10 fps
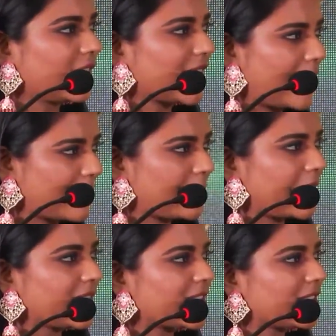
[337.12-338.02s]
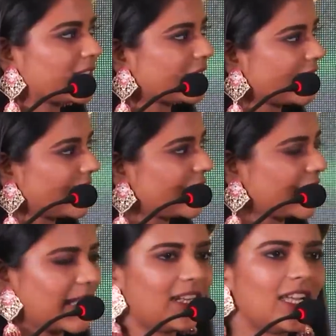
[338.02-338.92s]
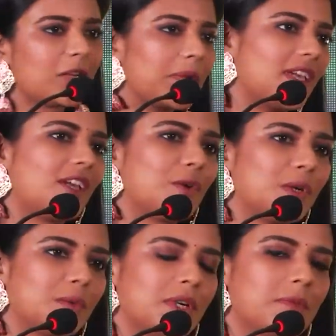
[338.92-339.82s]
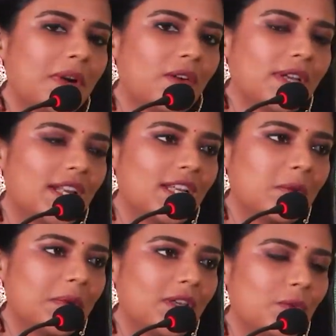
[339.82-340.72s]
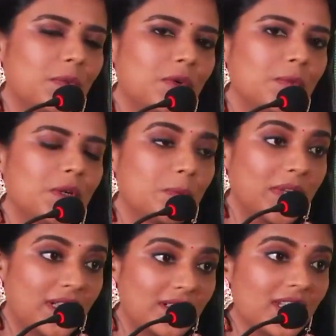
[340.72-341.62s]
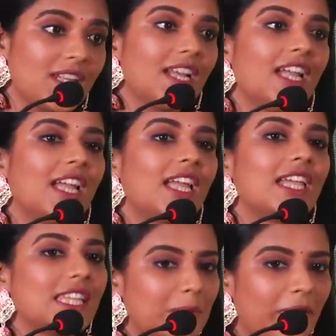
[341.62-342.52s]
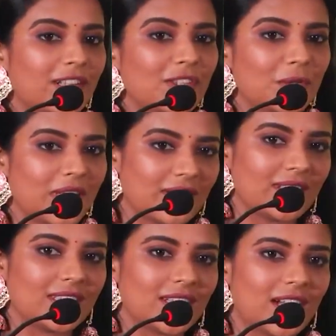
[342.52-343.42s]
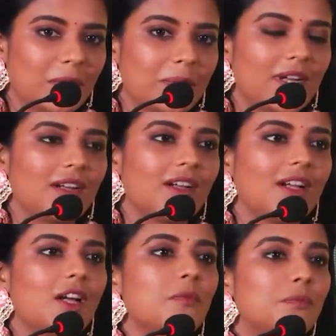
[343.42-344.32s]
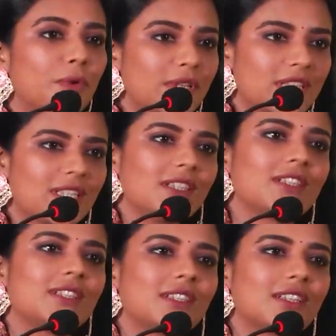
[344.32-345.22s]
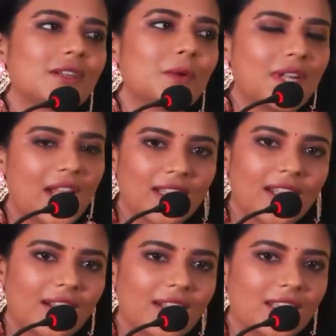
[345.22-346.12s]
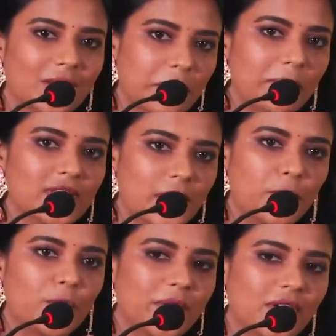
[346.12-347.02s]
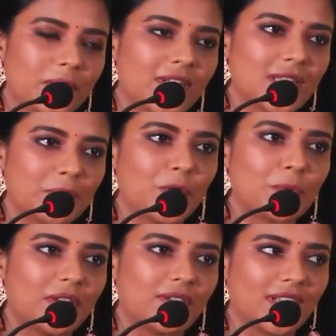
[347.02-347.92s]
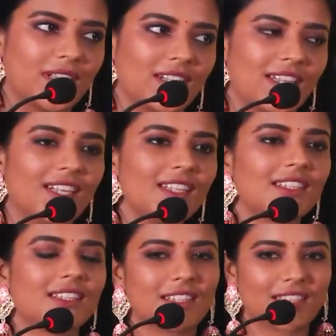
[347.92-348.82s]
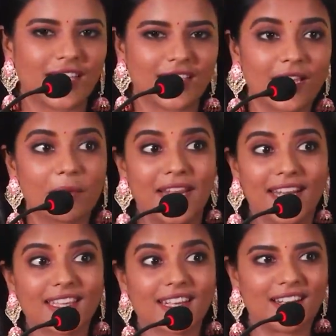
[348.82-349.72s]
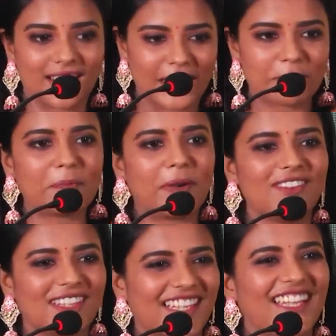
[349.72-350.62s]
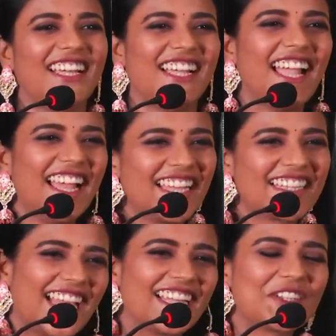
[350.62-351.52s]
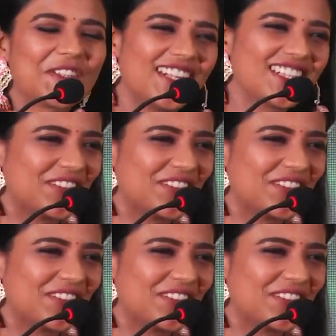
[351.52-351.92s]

கேமராமேன் சார் எல்லாருமே என் கூட ஒர்க் பண்ணவங்க எல்லாருமே ரொம்ப ரொம்ப ரொம்ப நன்றி இந்த படத்தையும் நீங்கள் வந்து கண்டிப்பாக பிடிச்சி ஒரு நல்ல கண்டென்ட்டை எப்போவுமே சப்போர்ட் பண்ணுற மாதிரி சப்போர்ட் பண்ணுவீங்கன்னு நினைக்கிறேன் தேங்க்யூ ஐ மீன் நினைக்கிறேன் இல்லை கண்டிப்பாக பண்ணுவீங்க தேங்க்யூ நன்றி